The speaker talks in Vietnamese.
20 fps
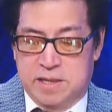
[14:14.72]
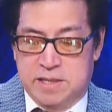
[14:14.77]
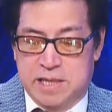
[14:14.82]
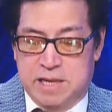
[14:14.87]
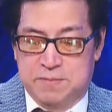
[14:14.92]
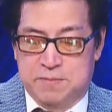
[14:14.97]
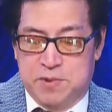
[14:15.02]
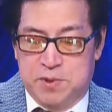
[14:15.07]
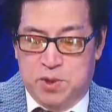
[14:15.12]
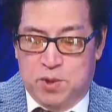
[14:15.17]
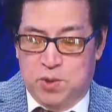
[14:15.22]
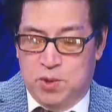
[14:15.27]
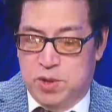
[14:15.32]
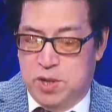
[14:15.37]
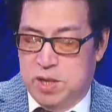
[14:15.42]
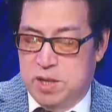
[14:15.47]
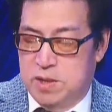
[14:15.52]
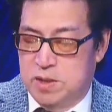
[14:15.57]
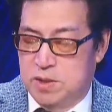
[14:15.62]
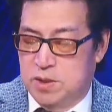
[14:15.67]
thời gian vừa rồi
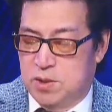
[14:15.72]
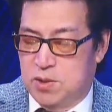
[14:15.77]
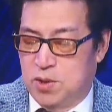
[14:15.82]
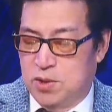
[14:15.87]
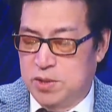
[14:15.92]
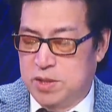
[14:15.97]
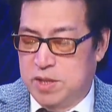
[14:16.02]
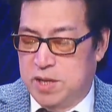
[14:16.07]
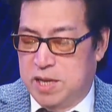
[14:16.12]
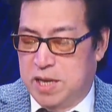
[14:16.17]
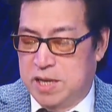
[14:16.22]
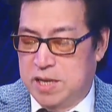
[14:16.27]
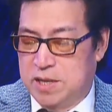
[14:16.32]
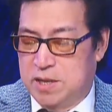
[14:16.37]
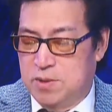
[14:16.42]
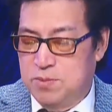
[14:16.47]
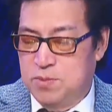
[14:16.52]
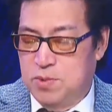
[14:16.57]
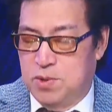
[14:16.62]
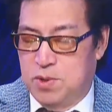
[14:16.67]
đó nó có những cái
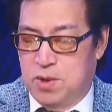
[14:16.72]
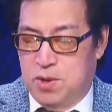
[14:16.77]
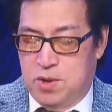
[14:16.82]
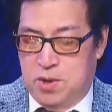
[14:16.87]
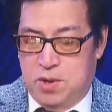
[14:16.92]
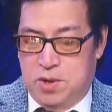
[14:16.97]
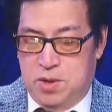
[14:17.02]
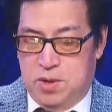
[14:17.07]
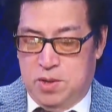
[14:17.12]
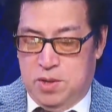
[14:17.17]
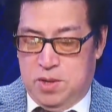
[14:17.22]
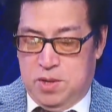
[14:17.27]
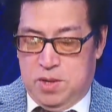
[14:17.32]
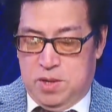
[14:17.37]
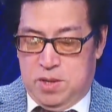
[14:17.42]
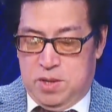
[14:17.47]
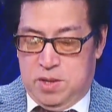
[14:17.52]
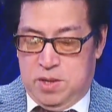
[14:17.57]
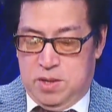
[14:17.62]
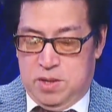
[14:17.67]
không có
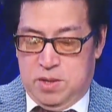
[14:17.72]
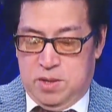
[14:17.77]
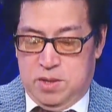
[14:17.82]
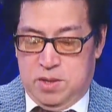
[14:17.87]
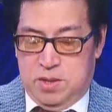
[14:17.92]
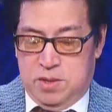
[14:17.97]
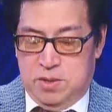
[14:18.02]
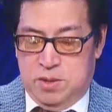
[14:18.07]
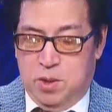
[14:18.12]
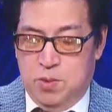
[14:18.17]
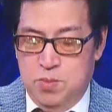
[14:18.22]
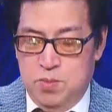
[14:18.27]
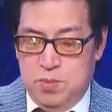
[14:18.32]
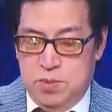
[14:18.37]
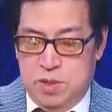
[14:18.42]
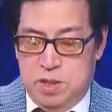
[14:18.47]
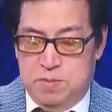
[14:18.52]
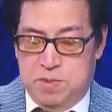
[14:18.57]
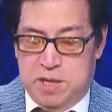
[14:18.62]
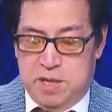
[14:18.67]
uh,
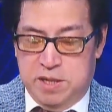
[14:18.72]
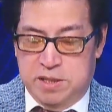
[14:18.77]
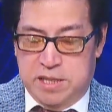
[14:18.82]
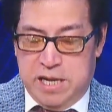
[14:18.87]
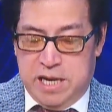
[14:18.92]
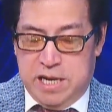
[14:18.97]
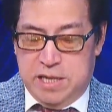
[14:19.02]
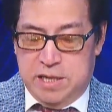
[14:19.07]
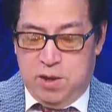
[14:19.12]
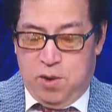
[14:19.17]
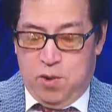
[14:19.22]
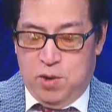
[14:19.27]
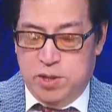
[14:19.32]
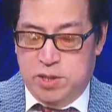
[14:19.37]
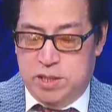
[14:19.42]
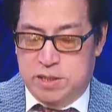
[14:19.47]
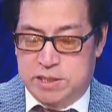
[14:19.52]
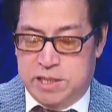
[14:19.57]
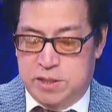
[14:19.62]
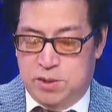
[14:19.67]
đúng nhưng mà người ta nói
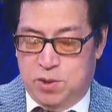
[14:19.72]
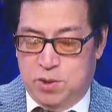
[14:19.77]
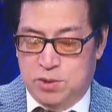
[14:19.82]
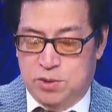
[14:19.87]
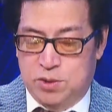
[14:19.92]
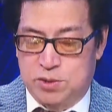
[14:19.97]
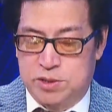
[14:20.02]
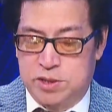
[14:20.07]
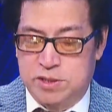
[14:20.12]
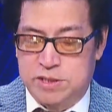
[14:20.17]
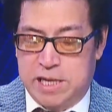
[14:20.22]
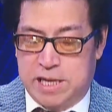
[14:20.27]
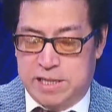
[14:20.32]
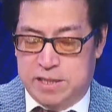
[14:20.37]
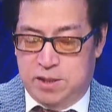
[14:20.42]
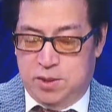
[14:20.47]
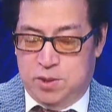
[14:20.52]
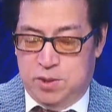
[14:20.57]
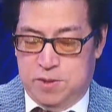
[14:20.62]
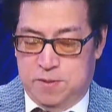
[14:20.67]
thì người ta nói cho dữ
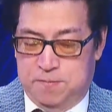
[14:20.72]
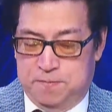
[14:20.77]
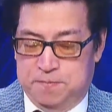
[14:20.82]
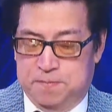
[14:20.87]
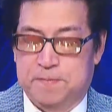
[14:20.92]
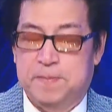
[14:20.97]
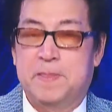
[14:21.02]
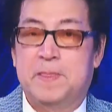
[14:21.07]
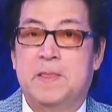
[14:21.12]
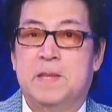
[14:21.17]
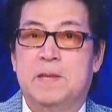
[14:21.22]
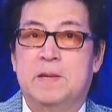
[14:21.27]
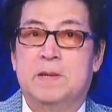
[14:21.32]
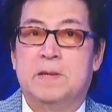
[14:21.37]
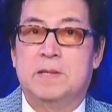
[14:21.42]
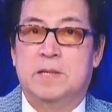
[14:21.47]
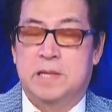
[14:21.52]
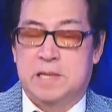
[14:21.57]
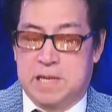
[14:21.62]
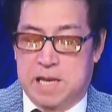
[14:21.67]
dằn thôi
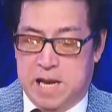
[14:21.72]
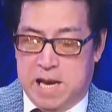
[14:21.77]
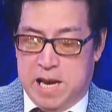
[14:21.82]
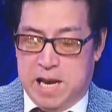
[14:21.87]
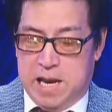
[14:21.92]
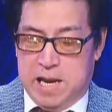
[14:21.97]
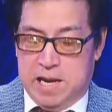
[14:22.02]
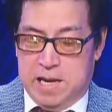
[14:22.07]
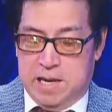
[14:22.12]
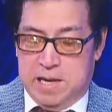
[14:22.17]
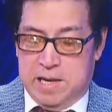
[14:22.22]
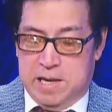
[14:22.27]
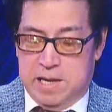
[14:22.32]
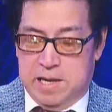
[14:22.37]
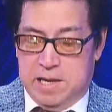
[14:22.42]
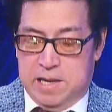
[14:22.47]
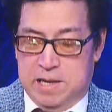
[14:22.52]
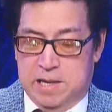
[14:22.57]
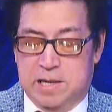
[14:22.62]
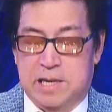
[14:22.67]
Thật là
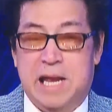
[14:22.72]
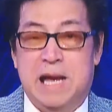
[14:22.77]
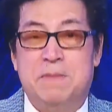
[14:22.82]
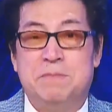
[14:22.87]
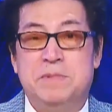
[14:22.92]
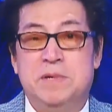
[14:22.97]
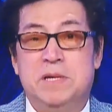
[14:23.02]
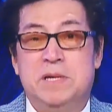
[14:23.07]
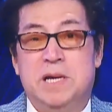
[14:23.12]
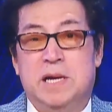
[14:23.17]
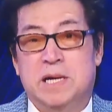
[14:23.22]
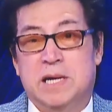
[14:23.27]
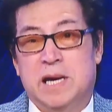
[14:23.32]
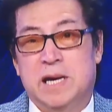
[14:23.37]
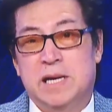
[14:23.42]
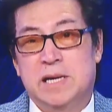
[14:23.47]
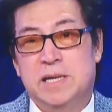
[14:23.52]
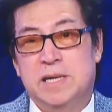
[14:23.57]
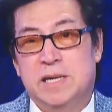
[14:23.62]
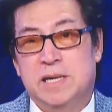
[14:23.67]
làm như là
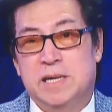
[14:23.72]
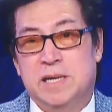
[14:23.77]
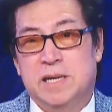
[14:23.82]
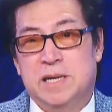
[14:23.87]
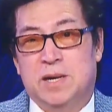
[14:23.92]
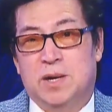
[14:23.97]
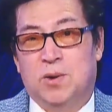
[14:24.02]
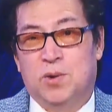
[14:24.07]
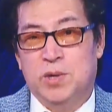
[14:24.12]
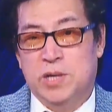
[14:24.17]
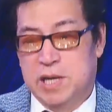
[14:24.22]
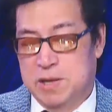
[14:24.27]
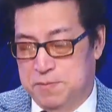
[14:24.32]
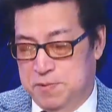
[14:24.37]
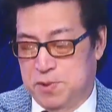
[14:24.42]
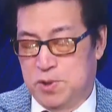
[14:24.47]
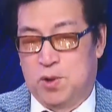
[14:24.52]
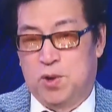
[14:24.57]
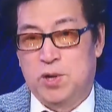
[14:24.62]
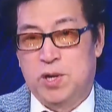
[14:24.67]
cái hội nghị
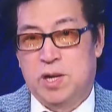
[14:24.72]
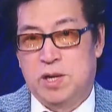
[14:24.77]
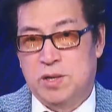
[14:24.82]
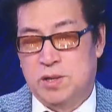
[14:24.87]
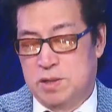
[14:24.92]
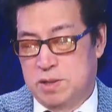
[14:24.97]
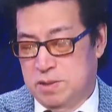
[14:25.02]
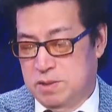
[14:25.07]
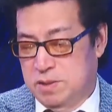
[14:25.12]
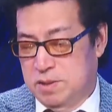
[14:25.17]
vừa rồi đó